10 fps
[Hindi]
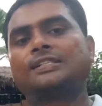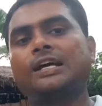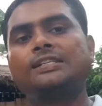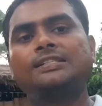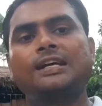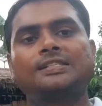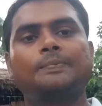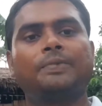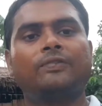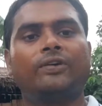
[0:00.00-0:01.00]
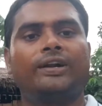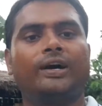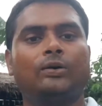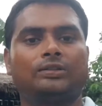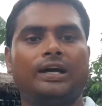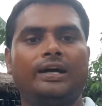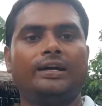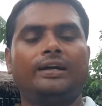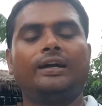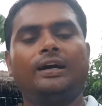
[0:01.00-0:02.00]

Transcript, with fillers: साइंस का सिंपल फंडा होता है